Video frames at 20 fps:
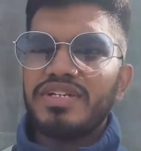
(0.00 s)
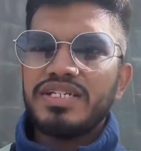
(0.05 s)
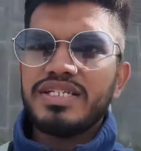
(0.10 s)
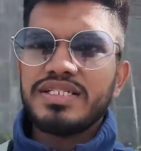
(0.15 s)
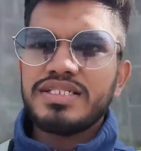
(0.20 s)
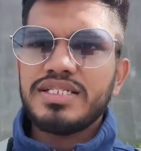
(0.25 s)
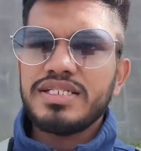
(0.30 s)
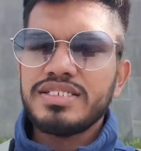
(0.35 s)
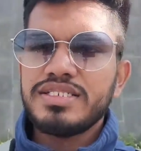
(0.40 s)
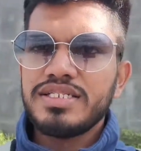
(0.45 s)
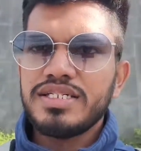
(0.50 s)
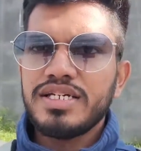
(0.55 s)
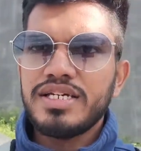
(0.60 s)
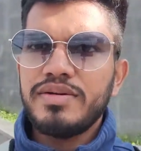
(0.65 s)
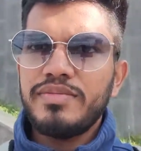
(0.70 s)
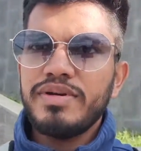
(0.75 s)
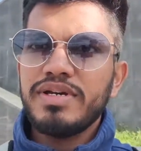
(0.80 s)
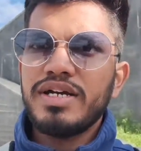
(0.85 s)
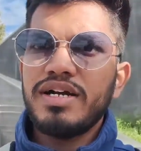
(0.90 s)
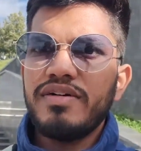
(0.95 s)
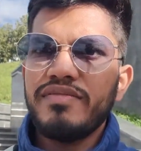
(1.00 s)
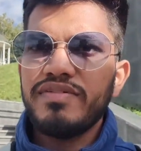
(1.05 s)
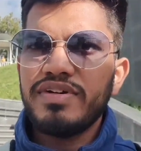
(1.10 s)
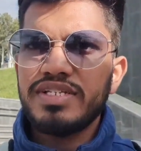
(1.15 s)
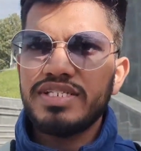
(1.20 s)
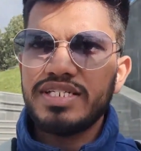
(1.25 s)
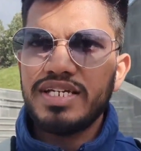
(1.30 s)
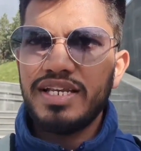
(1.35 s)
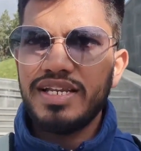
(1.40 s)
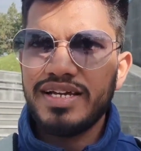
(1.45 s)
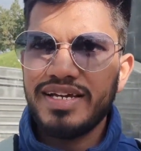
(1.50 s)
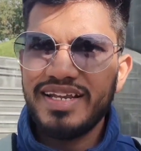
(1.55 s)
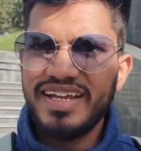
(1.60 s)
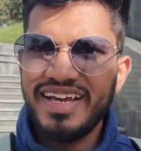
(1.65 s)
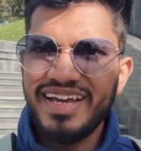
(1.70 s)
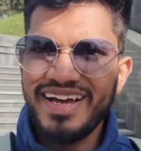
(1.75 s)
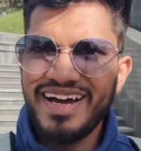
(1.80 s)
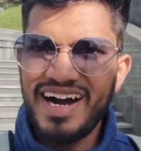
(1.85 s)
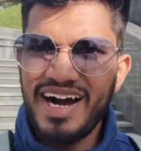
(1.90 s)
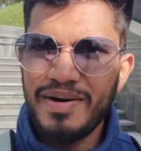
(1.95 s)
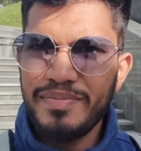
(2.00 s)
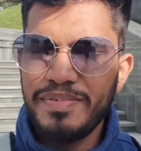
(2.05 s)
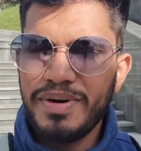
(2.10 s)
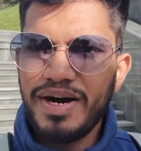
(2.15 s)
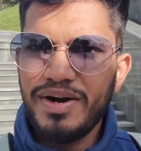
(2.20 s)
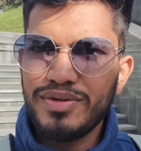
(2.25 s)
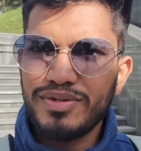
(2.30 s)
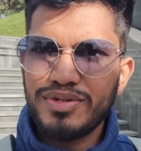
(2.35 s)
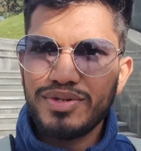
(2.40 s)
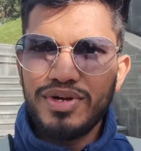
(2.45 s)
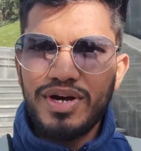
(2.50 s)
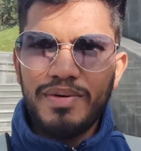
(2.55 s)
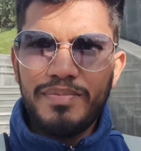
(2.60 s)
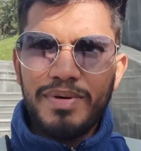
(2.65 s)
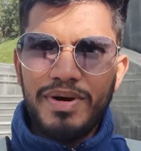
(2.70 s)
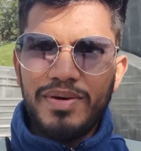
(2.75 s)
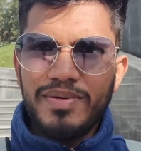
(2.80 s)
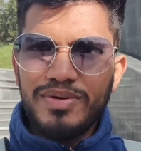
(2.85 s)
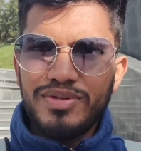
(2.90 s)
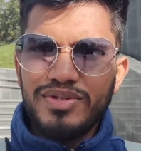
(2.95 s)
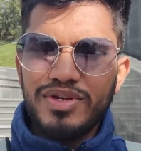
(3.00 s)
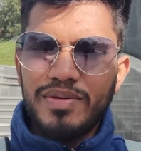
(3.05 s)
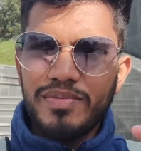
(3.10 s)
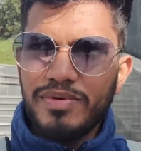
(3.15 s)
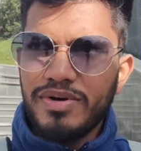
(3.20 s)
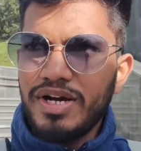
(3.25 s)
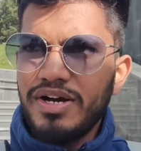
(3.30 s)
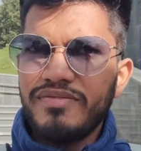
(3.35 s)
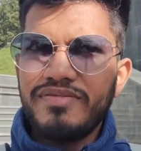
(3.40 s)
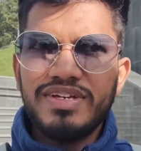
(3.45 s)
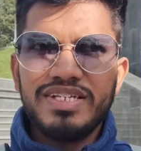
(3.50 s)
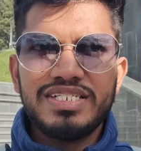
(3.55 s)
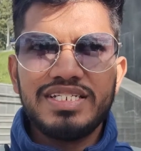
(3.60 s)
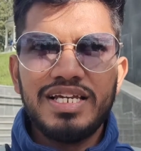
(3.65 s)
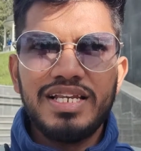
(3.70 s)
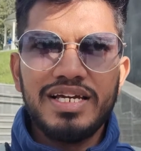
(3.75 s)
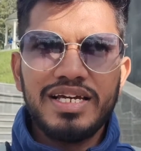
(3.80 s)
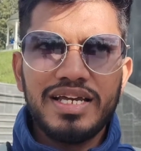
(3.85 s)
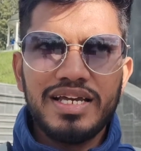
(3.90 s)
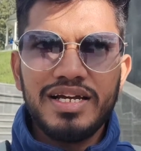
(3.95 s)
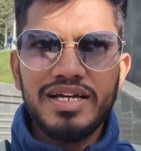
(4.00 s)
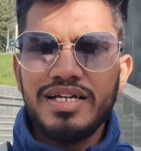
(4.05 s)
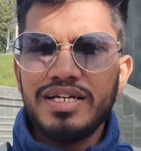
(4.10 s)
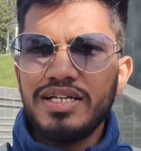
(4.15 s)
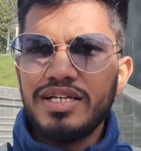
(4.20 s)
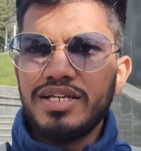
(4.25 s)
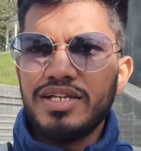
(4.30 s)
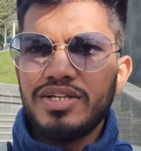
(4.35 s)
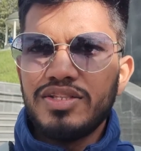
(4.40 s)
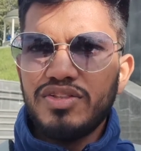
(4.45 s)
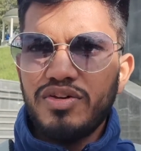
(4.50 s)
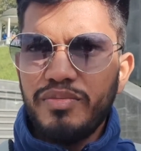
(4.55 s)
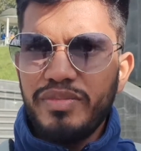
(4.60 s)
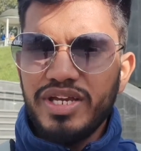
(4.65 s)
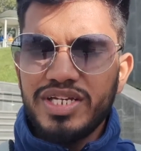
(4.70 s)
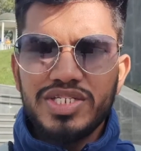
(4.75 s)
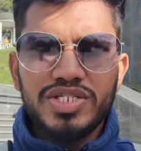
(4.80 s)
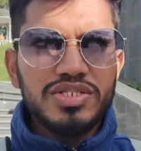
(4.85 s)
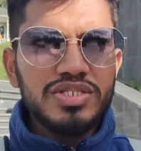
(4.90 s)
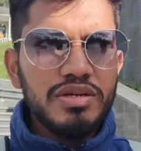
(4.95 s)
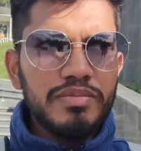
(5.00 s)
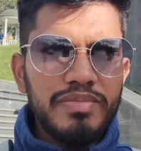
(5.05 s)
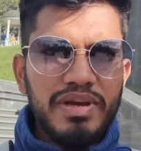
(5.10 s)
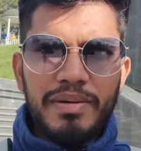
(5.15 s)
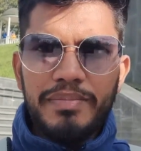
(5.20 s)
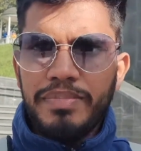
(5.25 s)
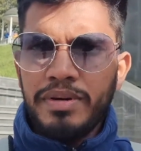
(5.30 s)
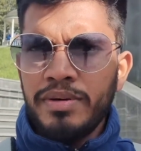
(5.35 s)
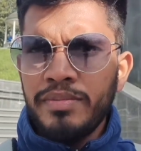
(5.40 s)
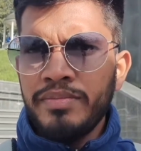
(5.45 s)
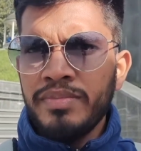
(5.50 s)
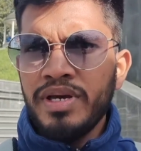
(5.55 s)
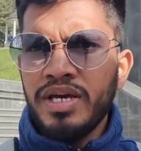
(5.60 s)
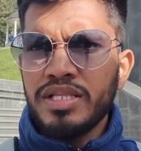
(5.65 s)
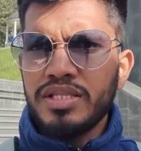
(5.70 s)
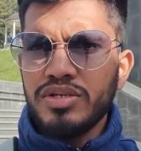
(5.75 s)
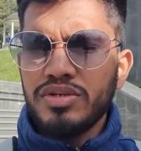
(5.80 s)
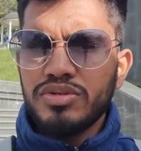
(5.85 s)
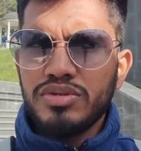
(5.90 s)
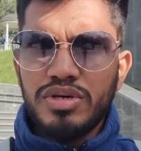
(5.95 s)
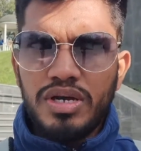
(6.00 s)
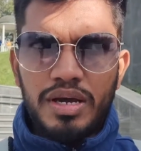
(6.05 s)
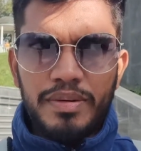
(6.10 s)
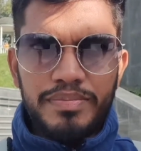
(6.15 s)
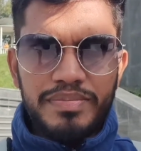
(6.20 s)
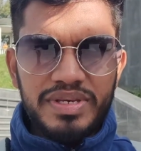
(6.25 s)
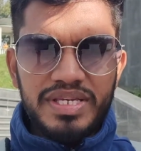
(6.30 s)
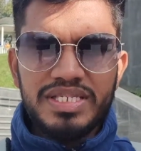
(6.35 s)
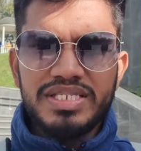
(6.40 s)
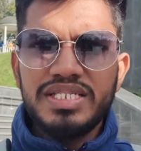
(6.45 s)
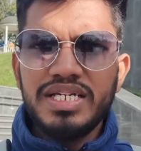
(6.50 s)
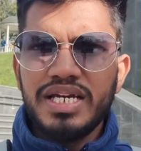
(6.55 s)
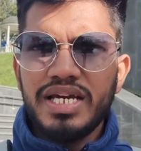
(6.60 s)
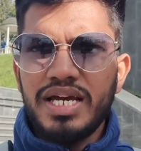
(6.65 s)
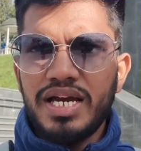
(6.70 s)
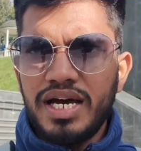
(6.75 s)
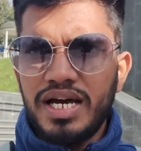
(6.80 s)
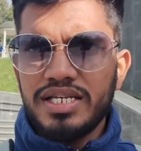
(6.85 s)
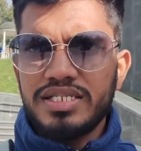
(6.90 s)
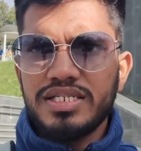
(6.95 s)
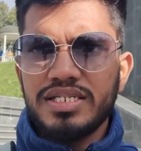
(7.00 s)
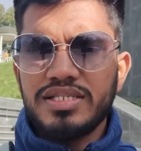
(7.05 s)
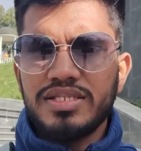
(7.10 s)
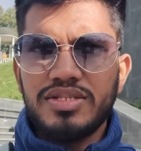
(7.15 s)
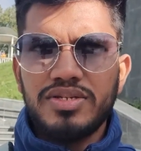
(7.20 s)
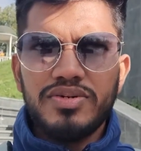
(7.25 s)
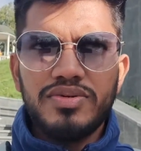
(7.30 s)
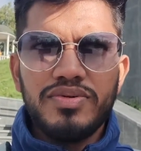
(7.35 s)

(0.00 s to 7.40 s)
इंटरेस्टिंग जगह है भाई काफ़ी अच्छा लग रहा है आप आओ तो आप आओगे तो आपको काफ़ी अच्छा लगेगा तो मेक श्योर जब भी आप पम्प में आते हो तो आप इस जगह आ सकते